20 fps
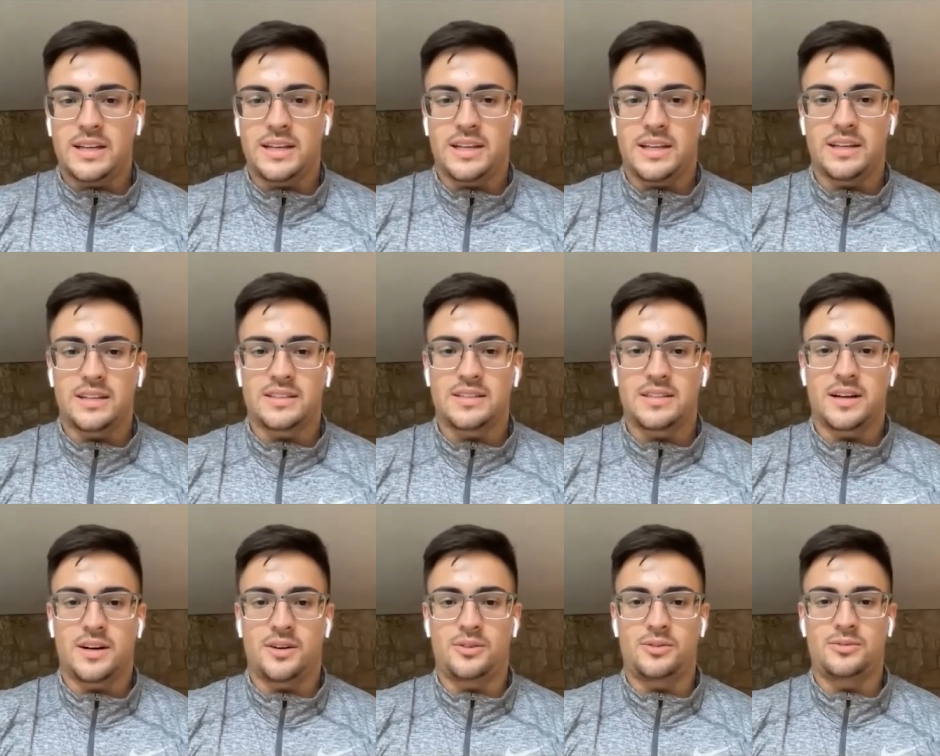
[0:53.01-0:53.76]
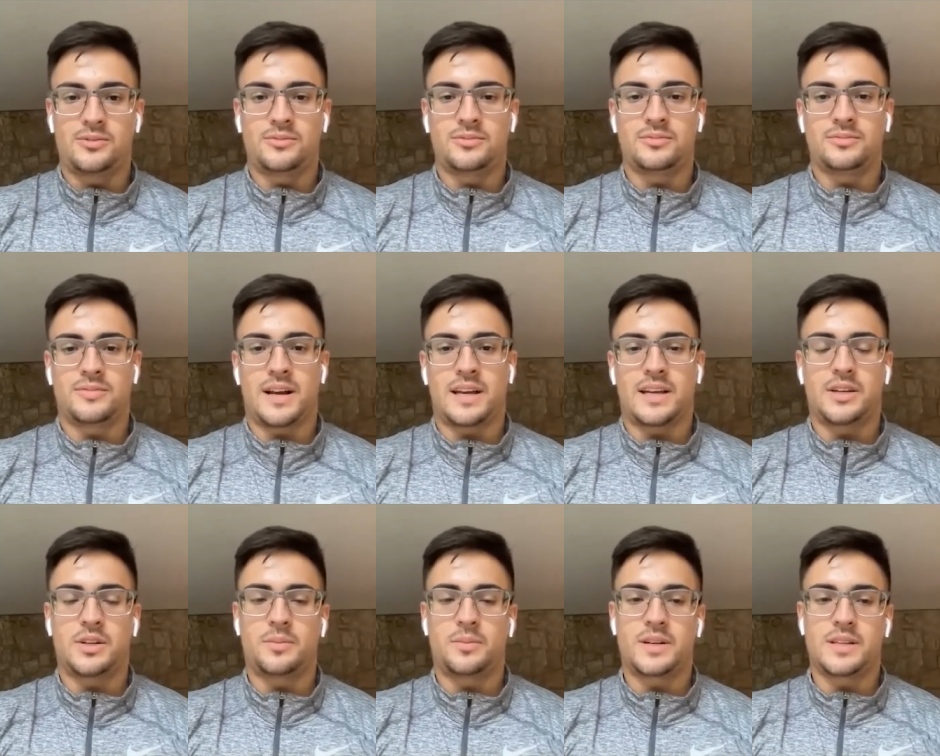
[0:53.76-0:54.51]
então
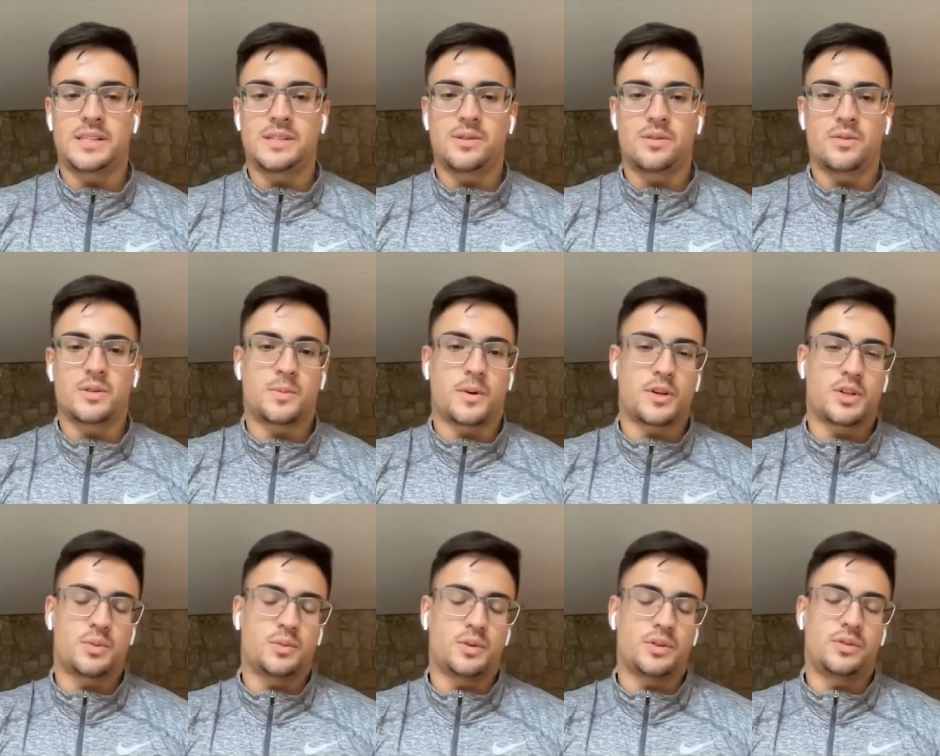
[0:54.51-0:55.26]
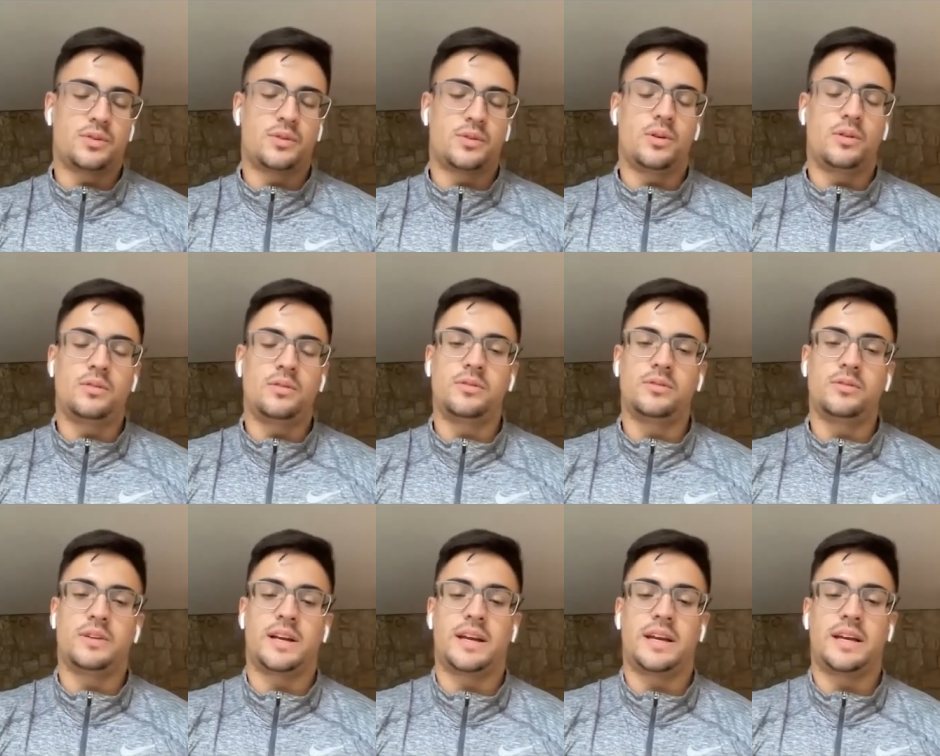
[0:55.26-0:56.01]
aqui no Brasil é um esporte muito
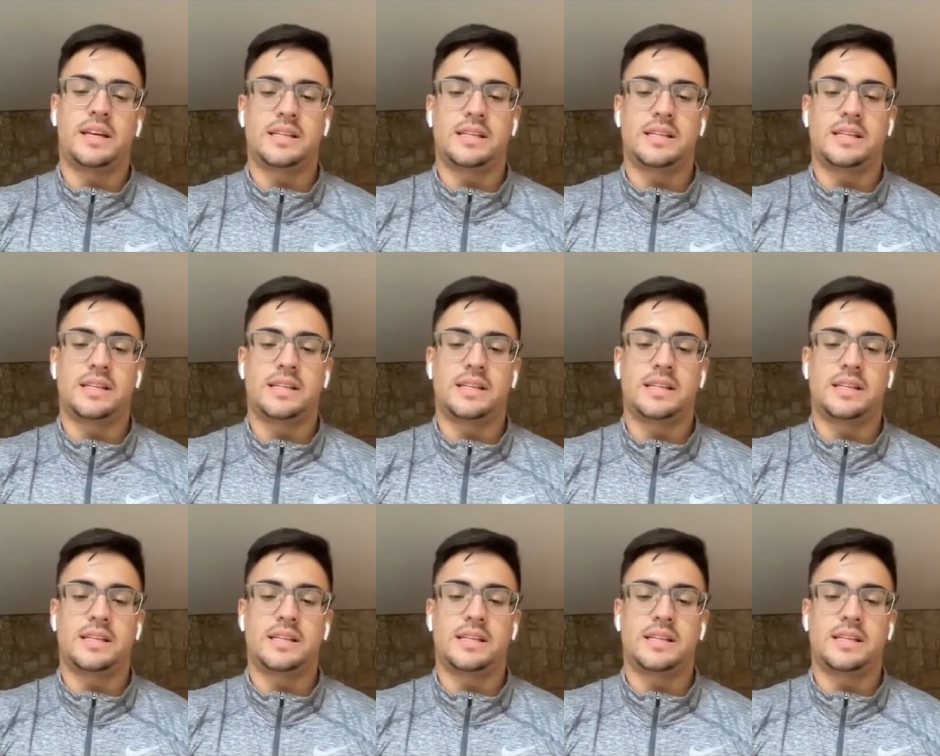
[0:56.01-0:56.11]
novo, né?